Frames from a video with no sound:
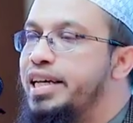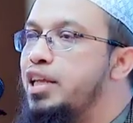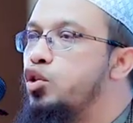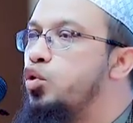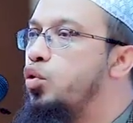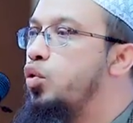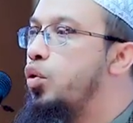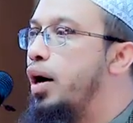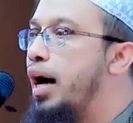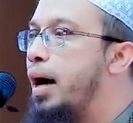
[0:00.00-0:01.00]
কিন্তু
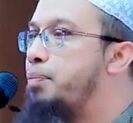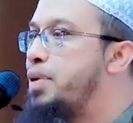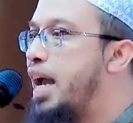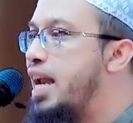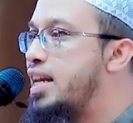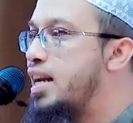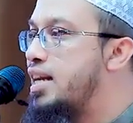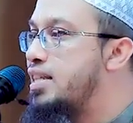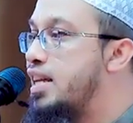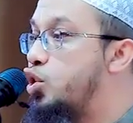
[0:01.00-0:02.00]
আপনি এটা
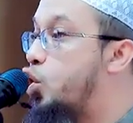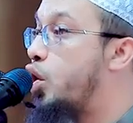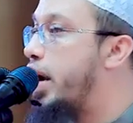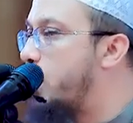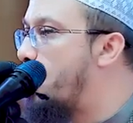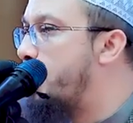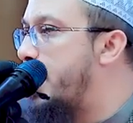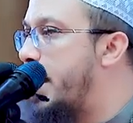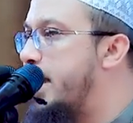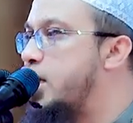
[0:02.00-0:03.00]
নিয়ে যে ঝগড়া
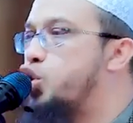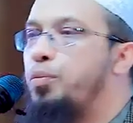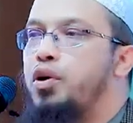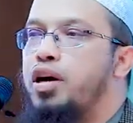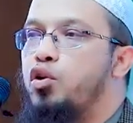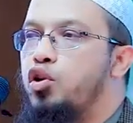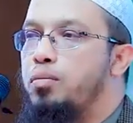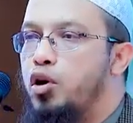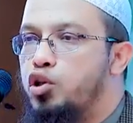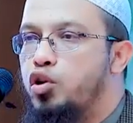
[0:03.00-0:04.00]
করবেন এটা সপক্ষে কোনো
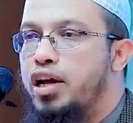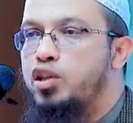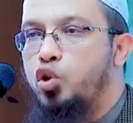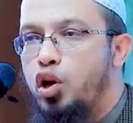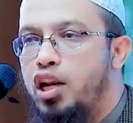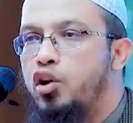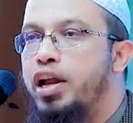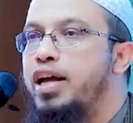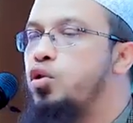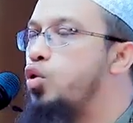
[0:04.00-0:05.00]
মতও নাই দলিলও
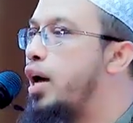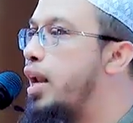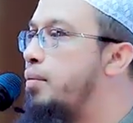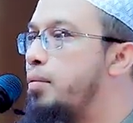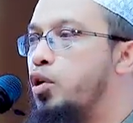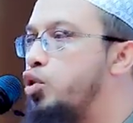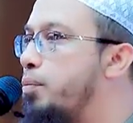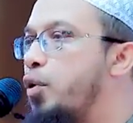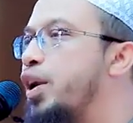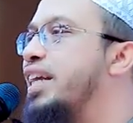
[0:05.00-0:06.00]
নাই কোনো আলেমের
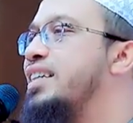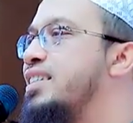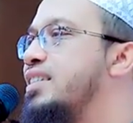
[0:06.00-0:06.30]
বক্তব্যও নেই